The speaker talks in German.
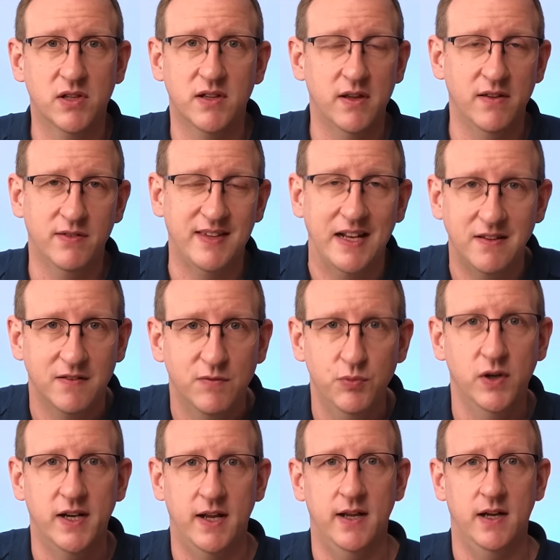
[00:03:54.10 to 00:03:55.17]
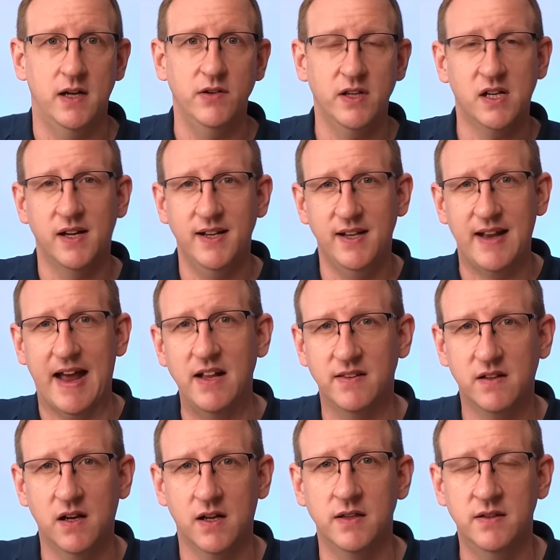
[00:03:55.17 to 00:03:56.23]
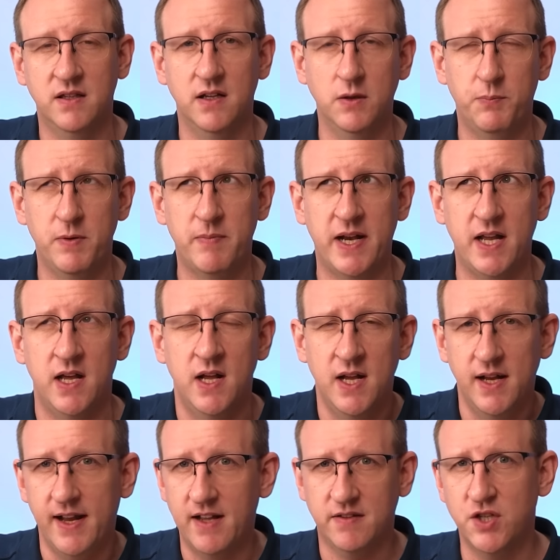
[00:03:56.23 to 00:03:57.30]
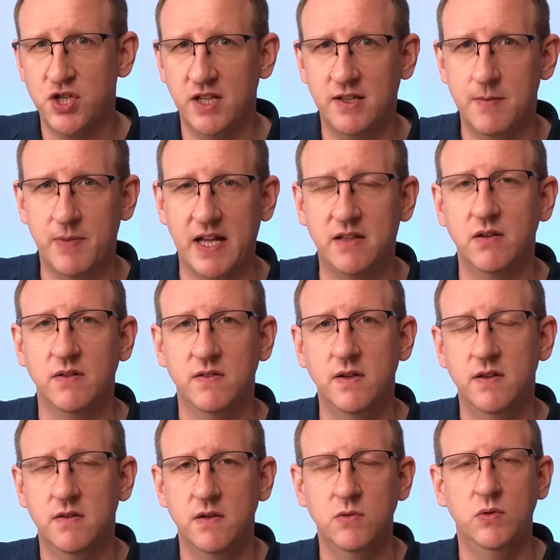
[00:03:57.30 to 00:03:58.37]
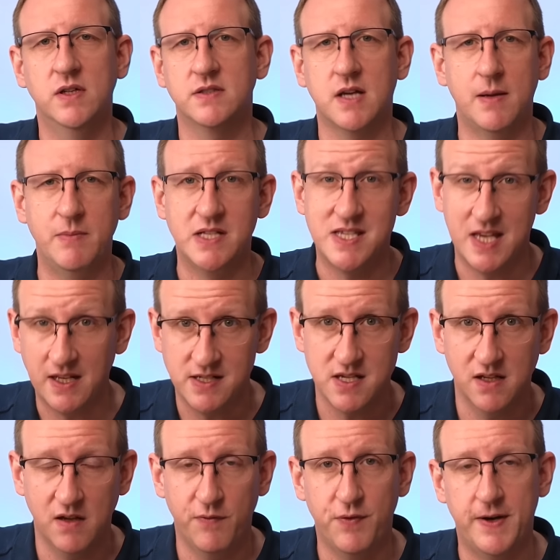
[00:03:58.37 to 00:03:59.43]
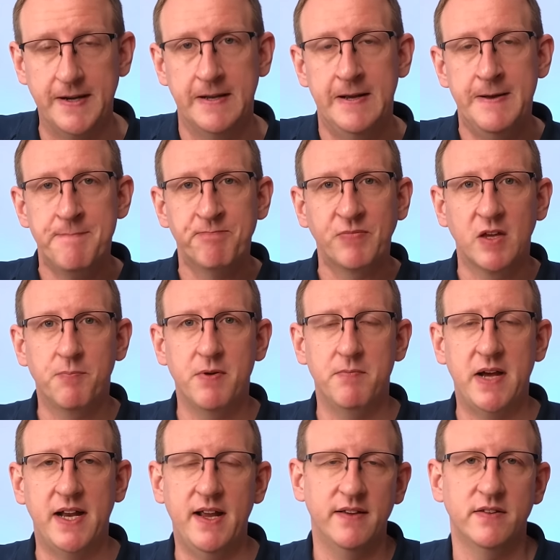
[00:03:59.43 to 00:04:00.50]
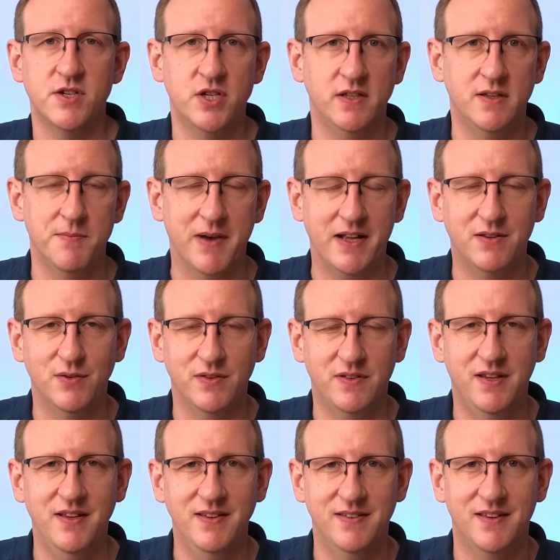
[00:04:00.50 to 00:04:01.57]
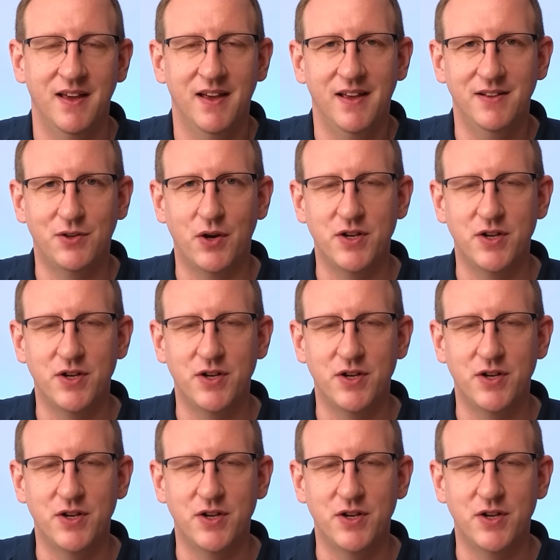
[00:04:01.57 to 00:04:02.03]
gesetzt wurde. Ja, und ich kann Ihnen eins garantieren: Ich bin meine erste Schicht im Rettungsdienst in den USA mit 16 gefahren. Ich bin meine erste Schicht im Rettungsdienst in